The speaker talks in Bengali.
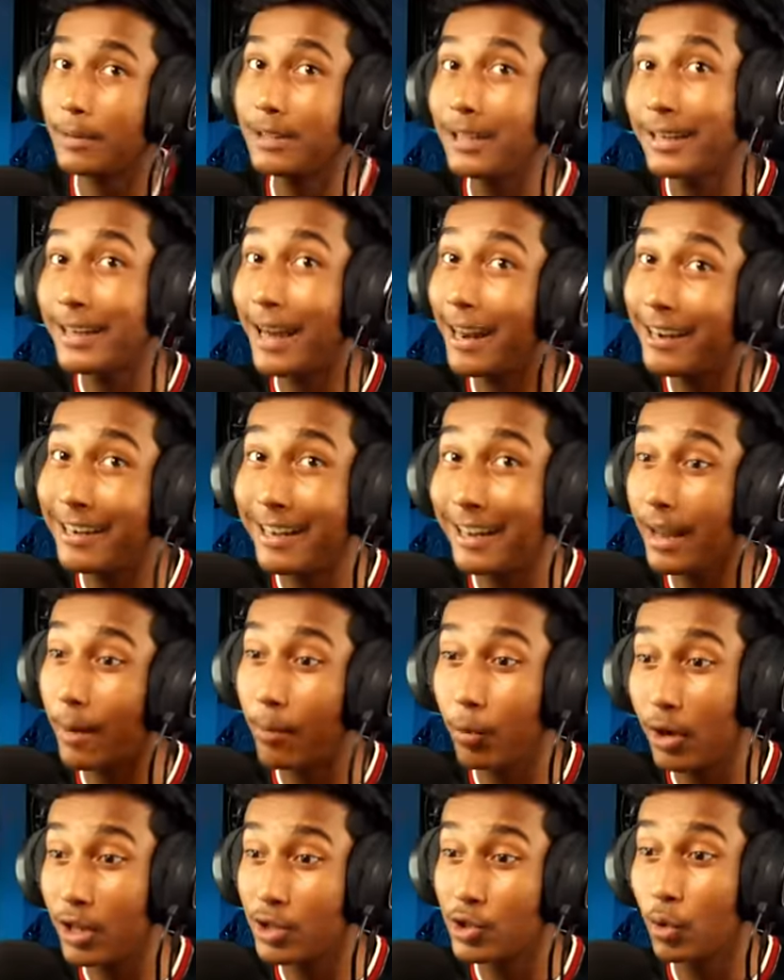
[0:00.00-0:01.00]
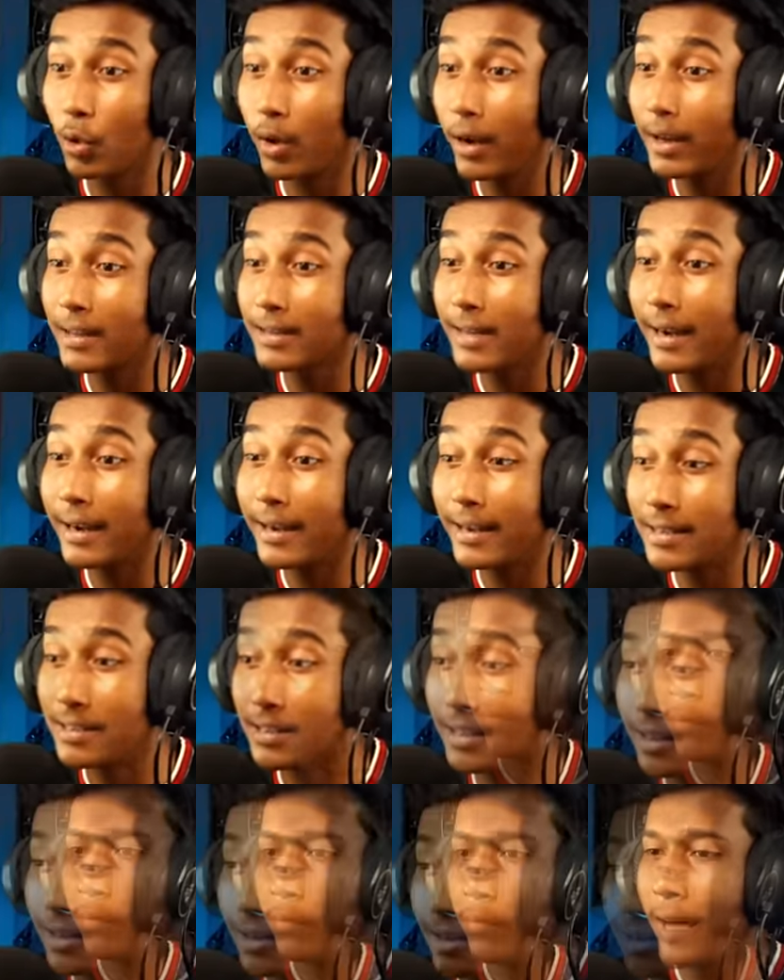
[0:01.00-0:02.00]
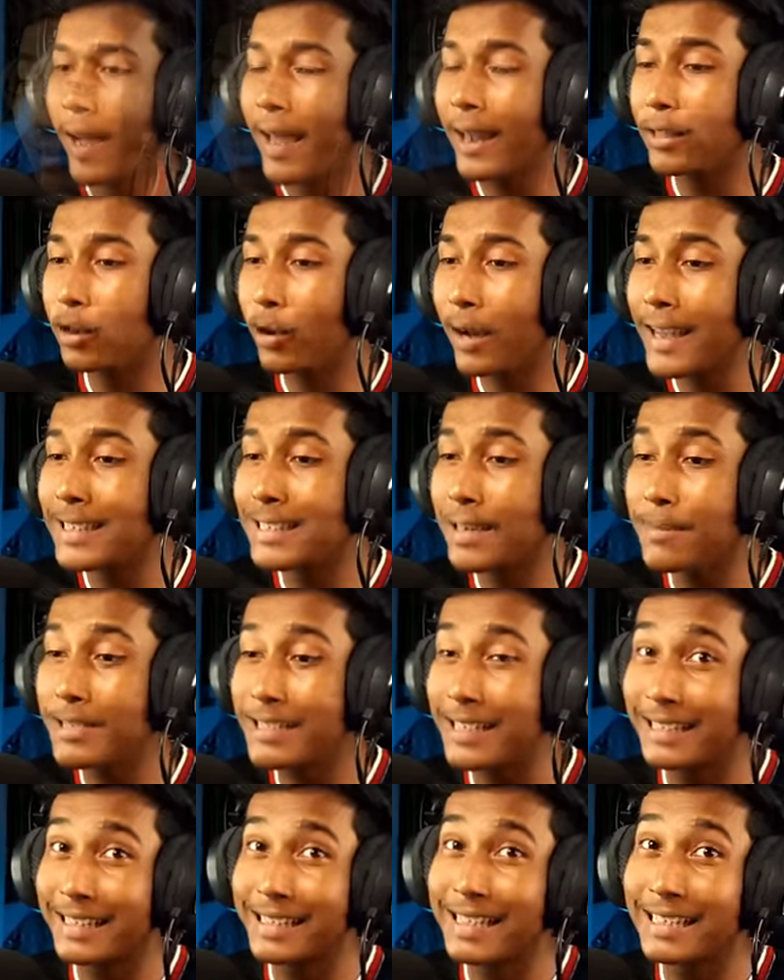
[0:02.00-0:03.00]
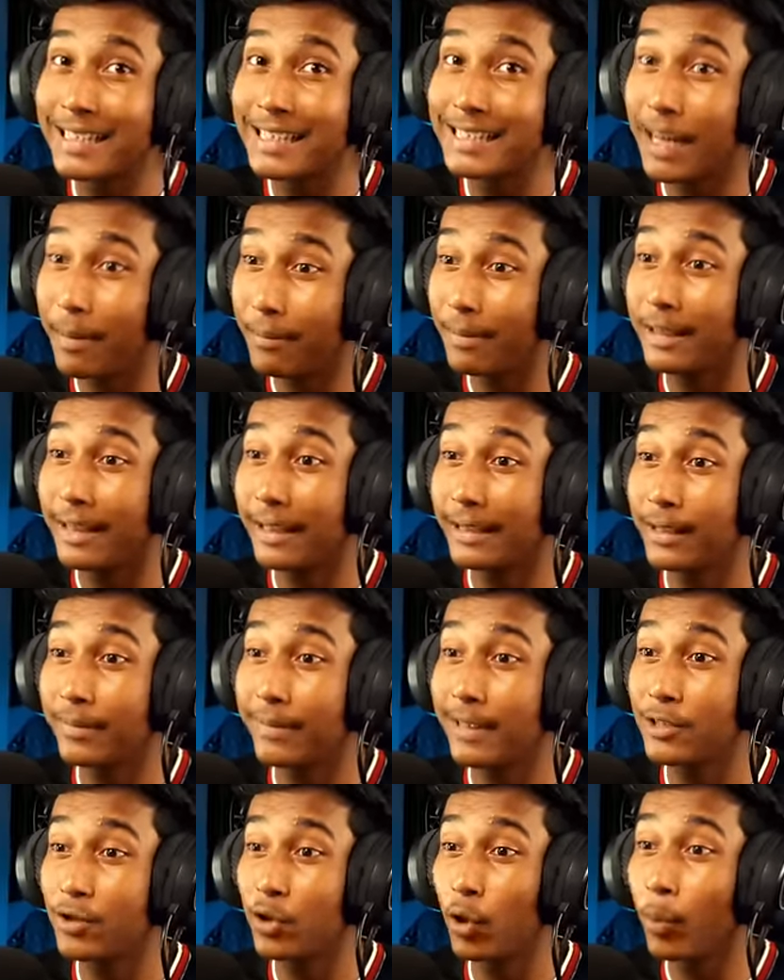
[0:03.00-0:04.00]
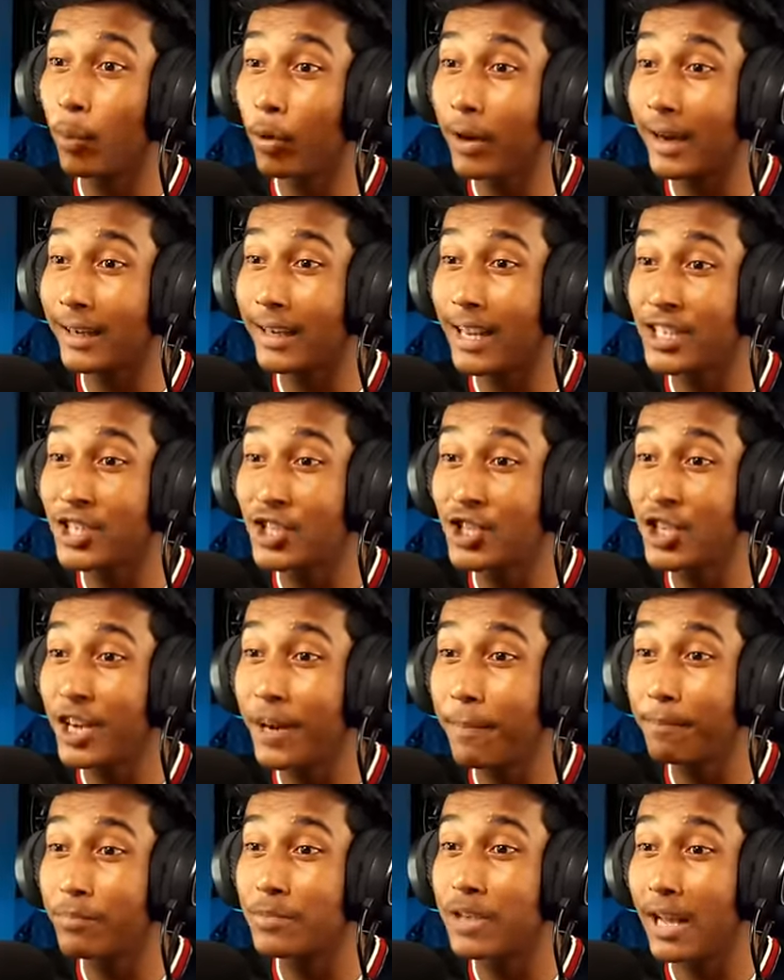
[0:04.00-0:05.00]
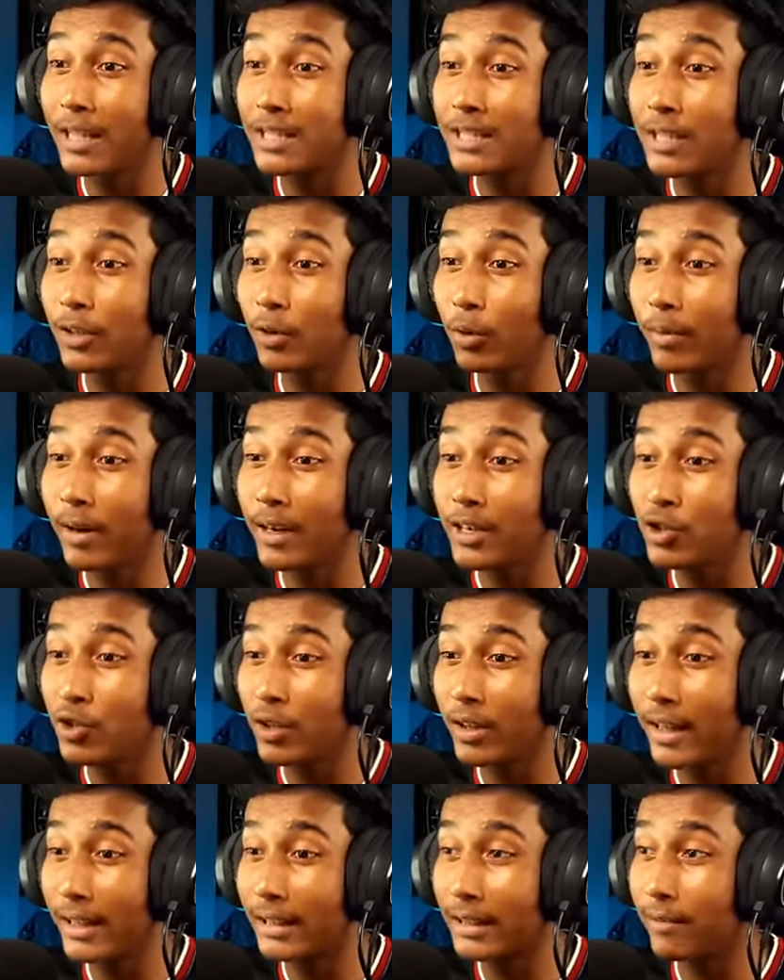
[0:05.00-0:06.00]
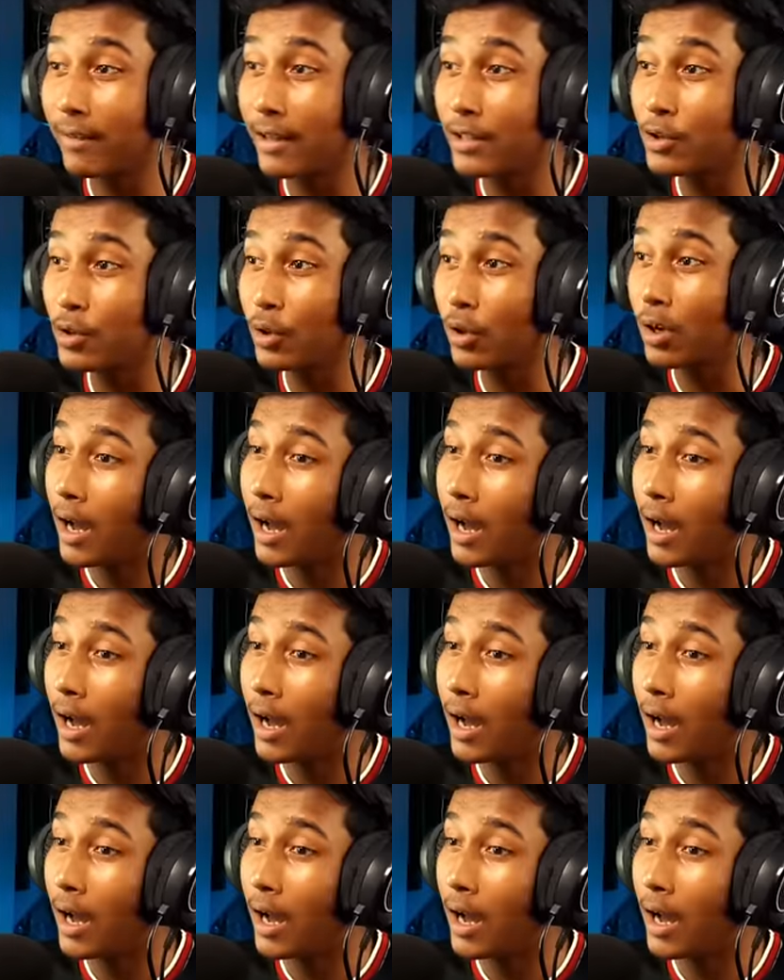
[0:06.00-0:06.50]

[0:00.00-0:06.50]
আমাদের গাড়িটা কেমন আছে ওখানে সাইন্টিস্টদের ওয়েল তো গাইস আমি যেতে যেতে সামনে দেখতে পাচ্ছ ওপরে একটা শিপ যাচ্ছে তোমরা নিশ্চয়ই দেখতে পাচ্ছ